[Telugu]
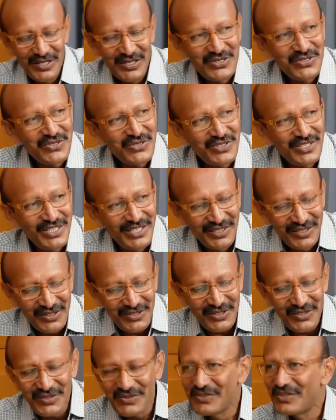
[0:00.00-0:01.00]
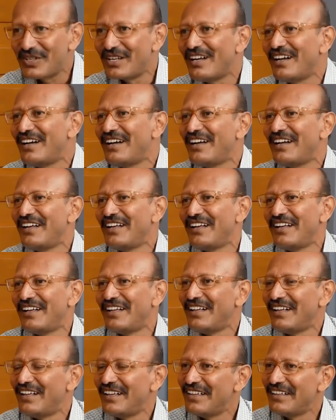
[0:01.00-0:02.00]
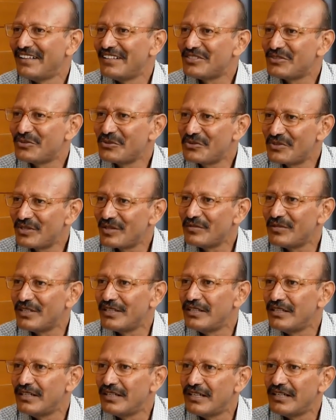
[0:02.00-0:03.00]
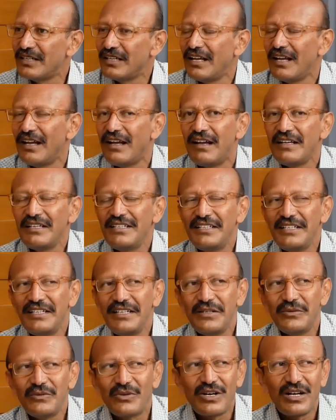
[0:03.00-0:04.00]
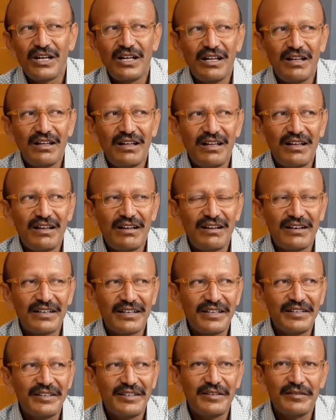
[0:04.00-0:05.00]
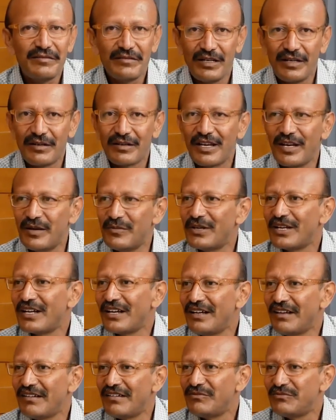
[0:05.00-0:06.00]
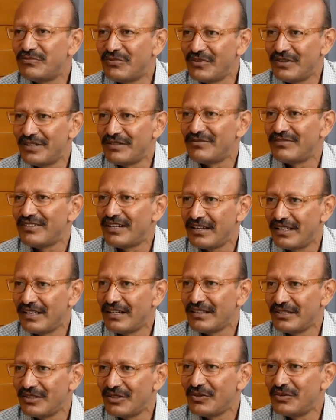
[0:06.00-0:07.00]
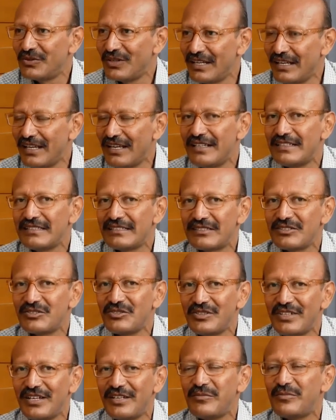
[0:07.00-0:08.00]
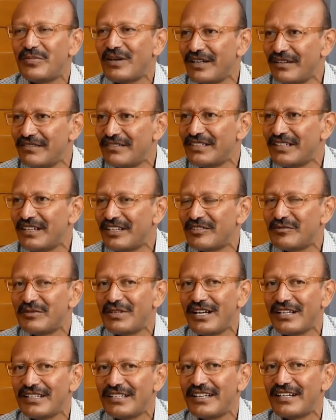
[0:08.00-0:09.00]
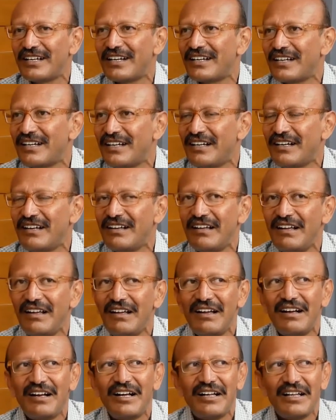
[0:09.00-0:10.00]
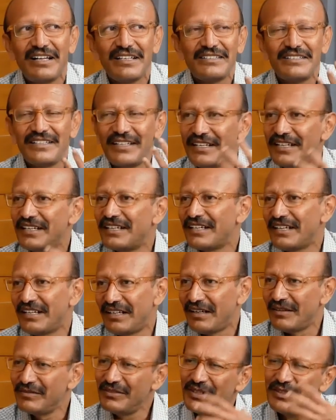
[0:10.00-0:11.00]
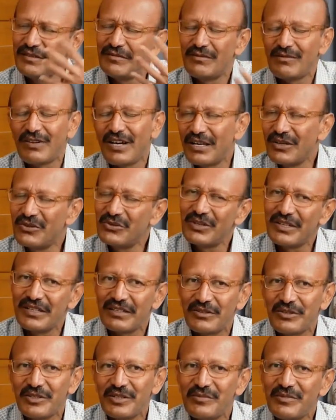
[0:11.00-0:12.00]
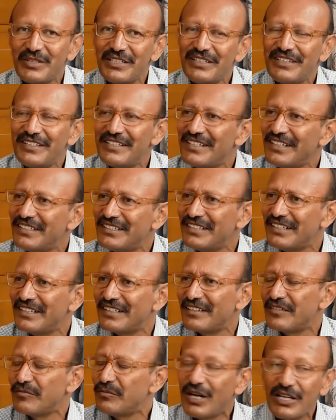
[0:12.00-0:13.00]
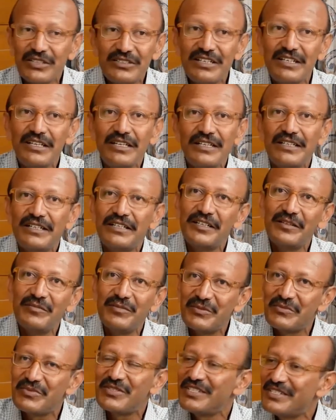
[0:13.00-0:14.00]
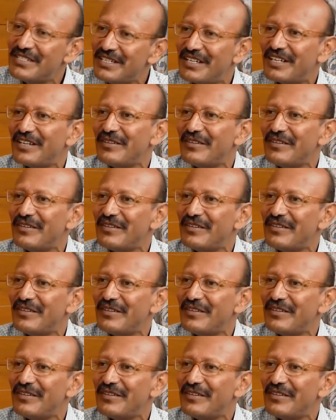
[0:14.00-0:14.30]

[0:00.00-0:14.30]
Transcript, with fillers: సో దీంట్లో ఉన్న సూత్రం అది ఇది ఒక అంటే ఆ కెమెరా అందులో ఉండే లెన్సు దాని పని విధానం ఆధారంగా జరిగిన అవి వాళ్ళు కూడా కొంతమంది నిజాయితీగా అంటారు మాకు తెలియదండి మేము సీసీ